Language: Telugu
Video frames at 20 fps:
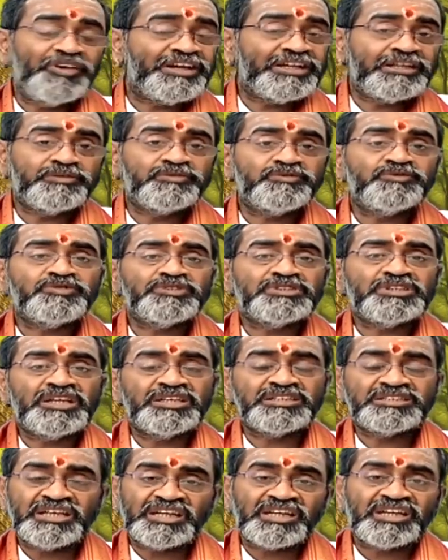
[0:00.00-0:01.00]
ఋగ్వేదం
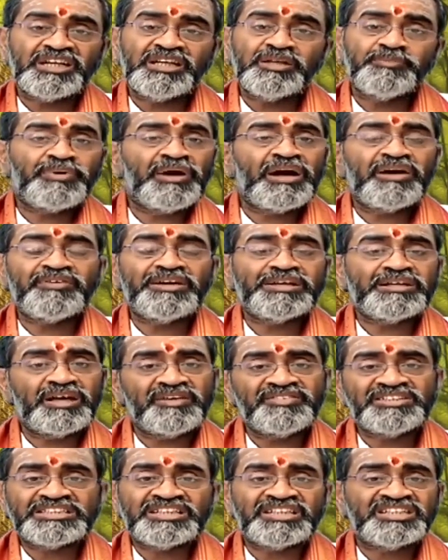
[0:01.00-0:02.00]
చాలా చక్కని
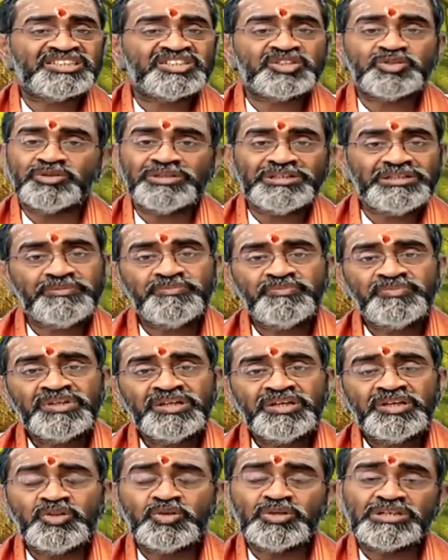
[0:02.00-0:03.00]
భావాన్ని ఆవిష్కరిస్తున్నది
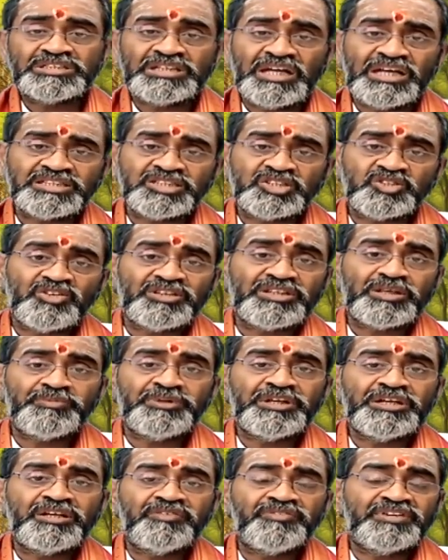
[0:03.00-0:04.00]
ఇది ఒక
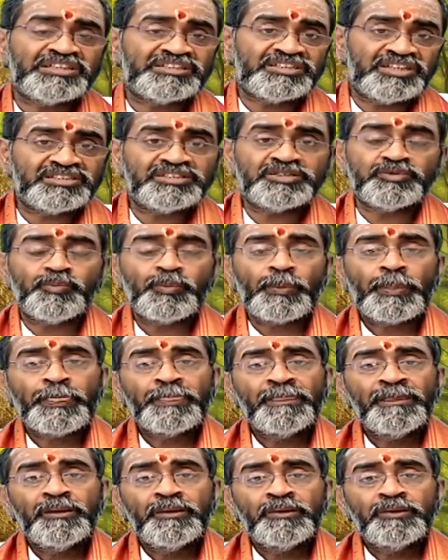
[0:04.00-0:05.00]
శాశ్వతమైనటువంటి సత్యం
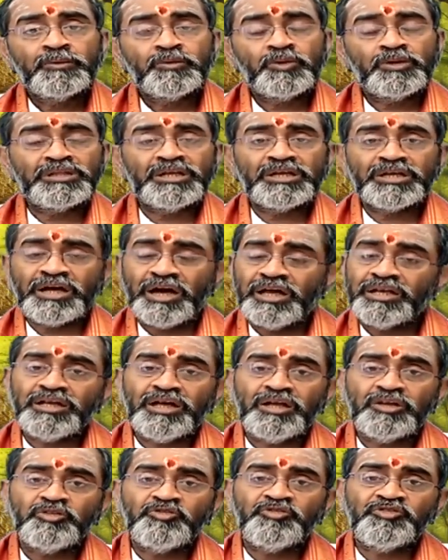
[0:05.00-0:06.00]
కొందరి
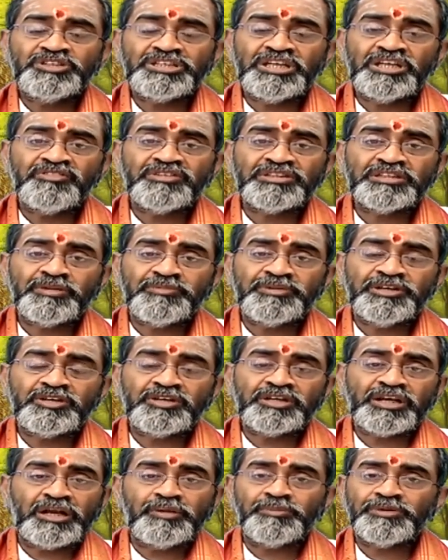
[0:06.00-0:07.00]
కార్యాలు
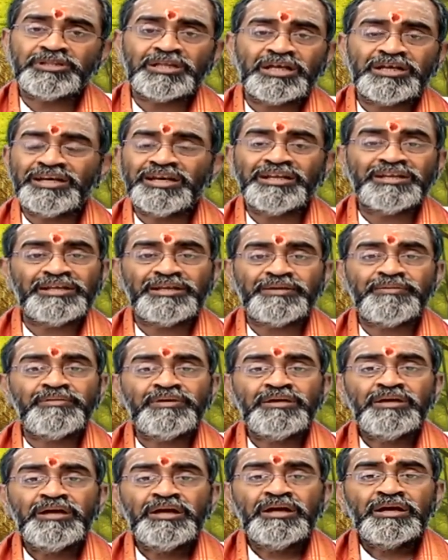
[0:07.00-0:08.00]
విజయవంతమైనట్టు కనబడతాయి
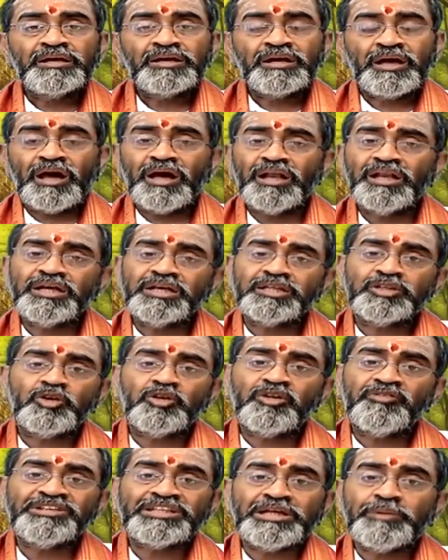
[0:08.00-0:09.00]
కానీ
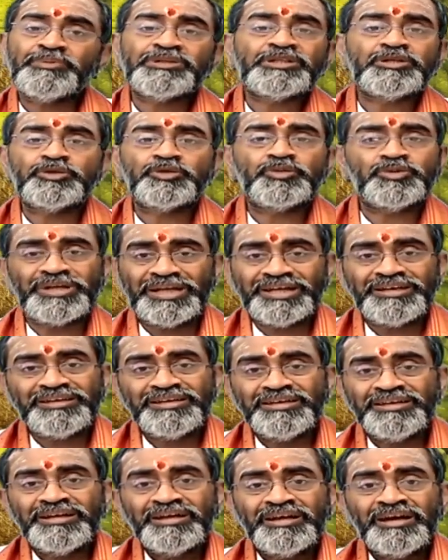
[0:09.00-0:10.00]
కాలగతిలో అవి దెబ్బతింటూ
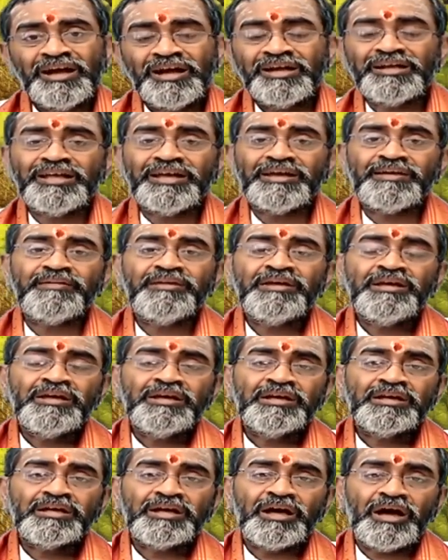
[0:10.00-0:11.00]
ఉంటాయి అంటే
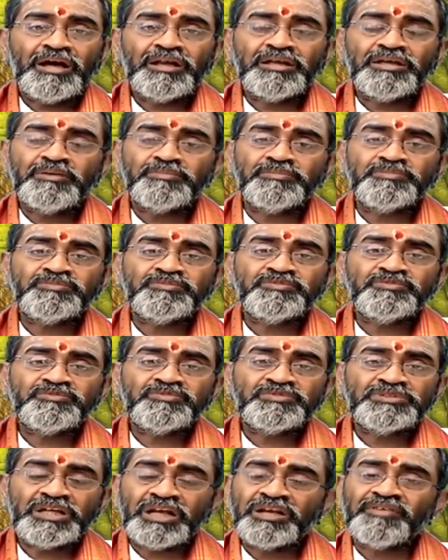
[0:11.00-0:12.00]
కార్యం
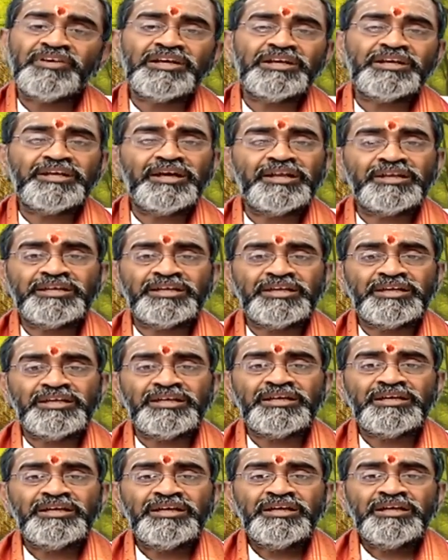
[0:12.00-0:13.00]

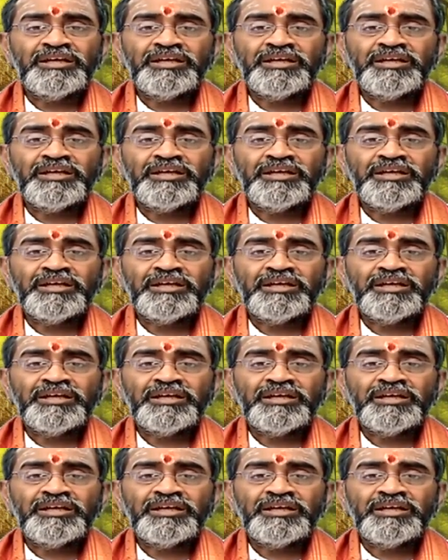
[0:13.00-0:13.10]
నెరవేరడానికి